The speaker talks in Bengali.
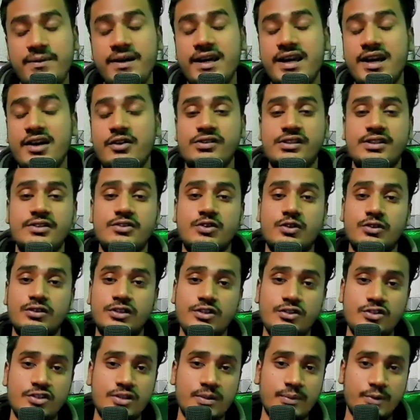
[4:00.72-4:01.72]
ভাইয়া হচ্ছে
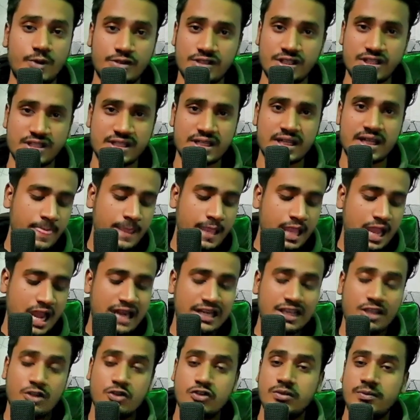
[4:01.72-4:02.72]
ছত্রিশশো পঞ্চাশ টাকা
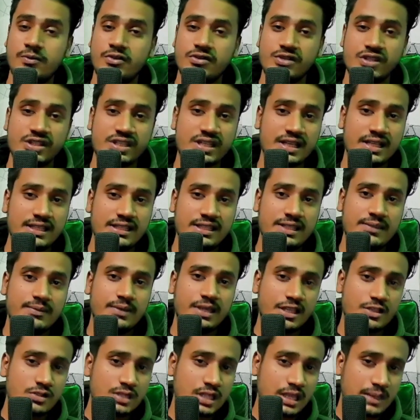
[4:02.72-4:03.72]
আঠারোশো পঞ্চাশ টাকা দিয়ে
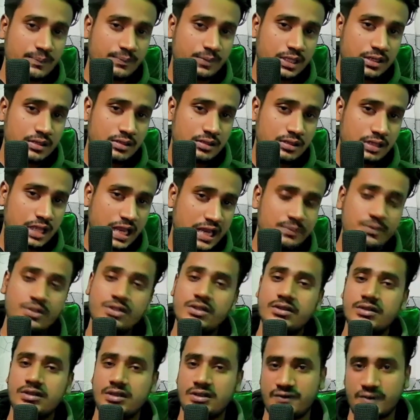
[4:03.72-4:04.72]
ভাইয়া আপনার
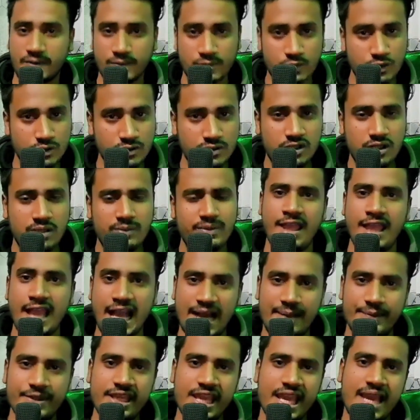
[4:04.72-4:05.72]
অ্যাডমিশন কনফার্ম করতে হবে
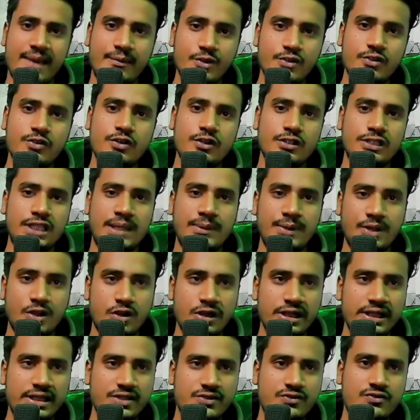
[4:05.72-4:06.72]
আমি এমনও কথা আমার
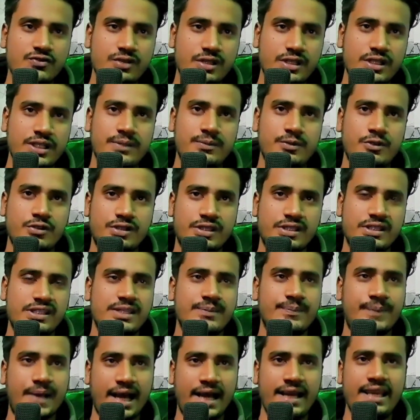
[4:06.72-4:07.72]
অনেক স্টুডেন্টে বলছি
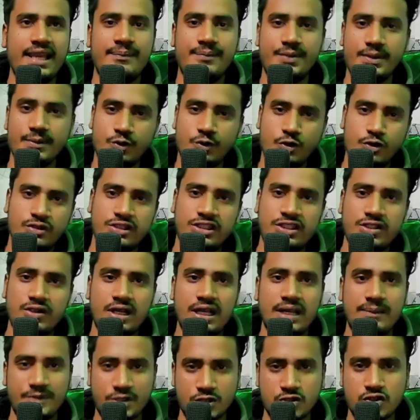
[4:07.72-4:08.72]
যে ভাই আপনি ভর্তি হন
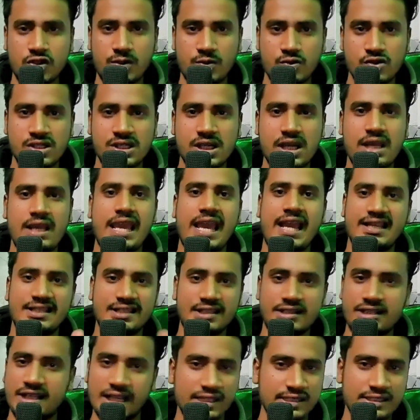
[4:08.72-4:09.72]
আপনার সমস্যা এক
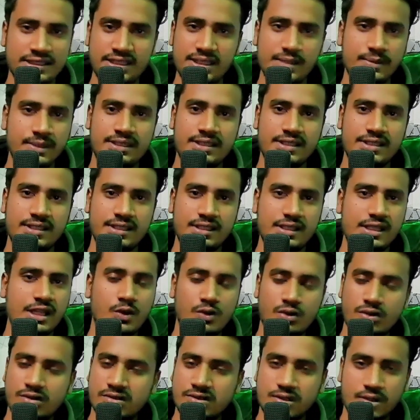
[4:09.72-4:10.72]
হাজার টাকা দিতে পারতেছেন না
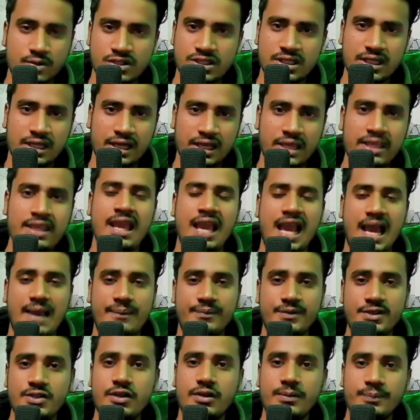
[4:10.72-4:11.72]
কোনো সমস্যা নাই
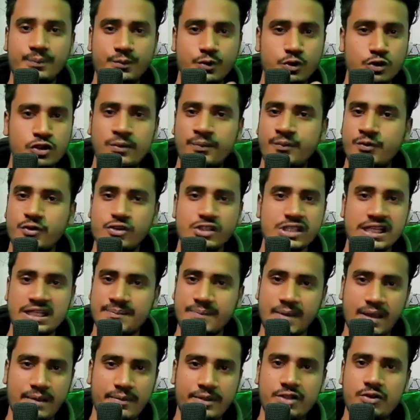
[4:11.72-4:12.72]
আপনি যখন প্রথম প্রজেক্ট
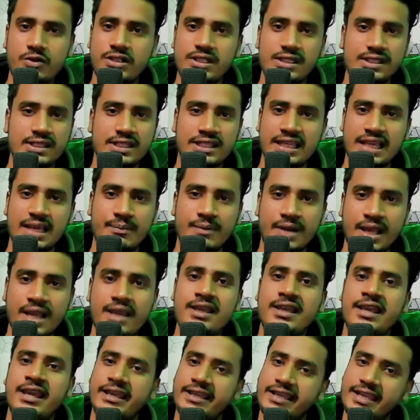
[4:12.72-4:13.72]
পাবেন ওইটা থেকে আমরা
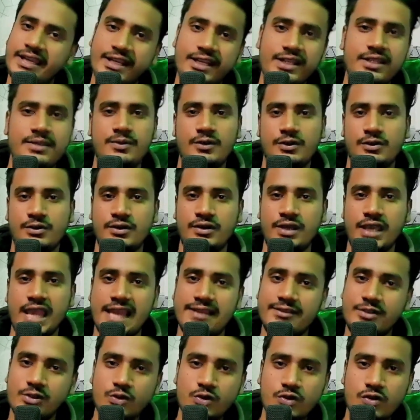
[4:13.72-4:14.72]
কেটে নিব
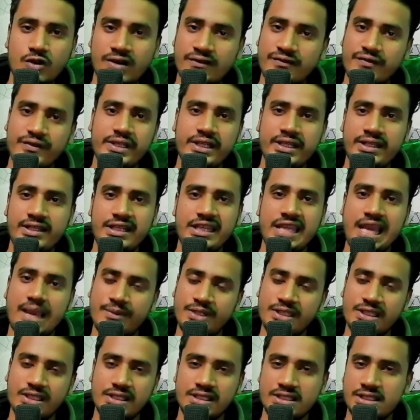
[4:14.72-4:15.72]
এতটুকু কনফিডেন্টলি
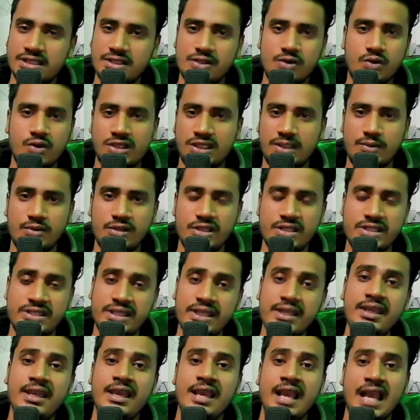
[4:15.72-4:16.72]
আমি তাদের সাথে কথা বলি
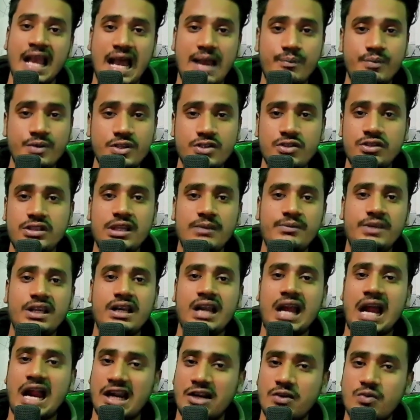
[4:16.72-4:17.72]
যে আপনি যদি আপনার
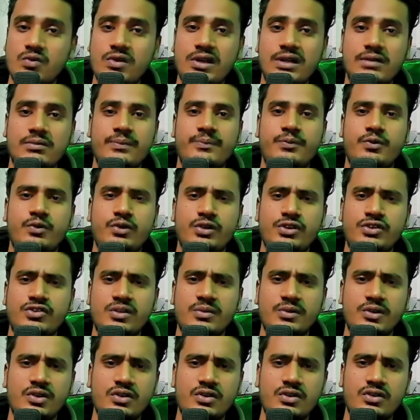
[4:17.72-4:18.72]
হার্ডওয়ার্ক বা
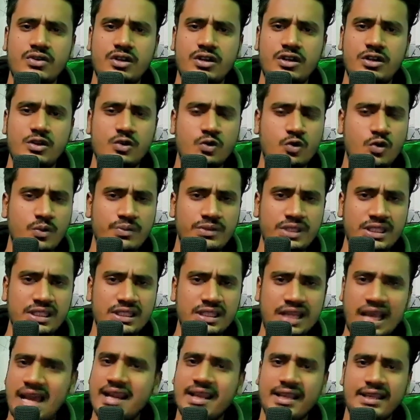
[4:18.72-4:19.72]
পরিশ্রমে কোনো ধরনের কমতি
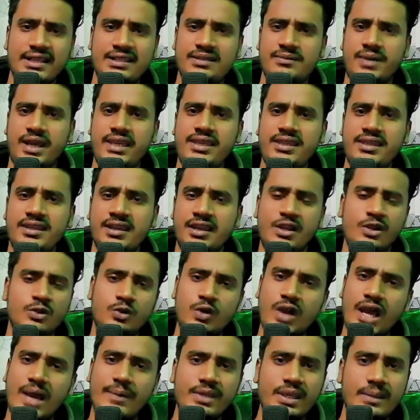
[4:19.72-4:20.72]
না রাখেন ভাই
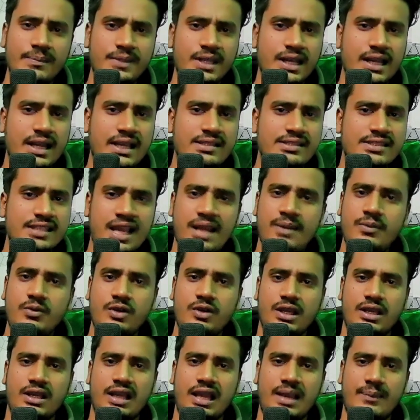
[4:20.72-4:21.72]
তো আমি আপনার হাত ছাড়বো
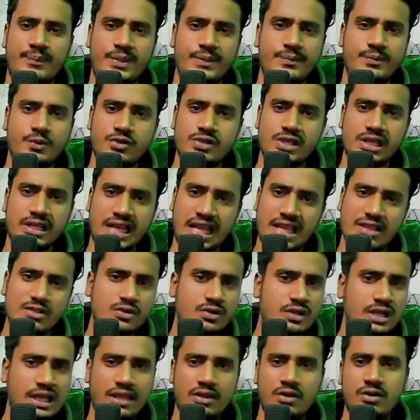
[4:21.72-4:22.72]
না আপনি প্রজেক্ট আজ
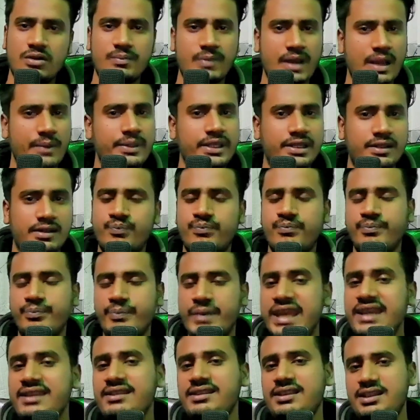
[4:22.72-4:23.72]
হোক কাল হোক পাবেন
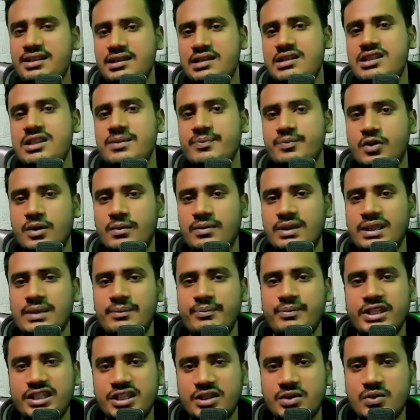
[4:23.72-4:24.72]
মেইন তিনটা যে প্রবলেম
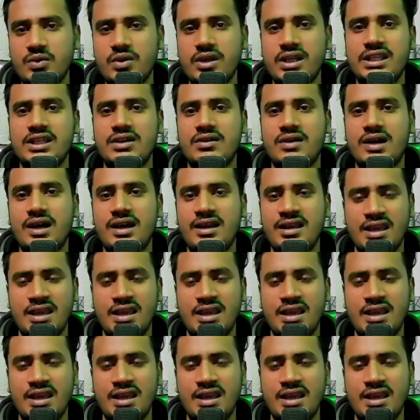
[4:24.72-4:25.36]
মিটিং করে দেওয়া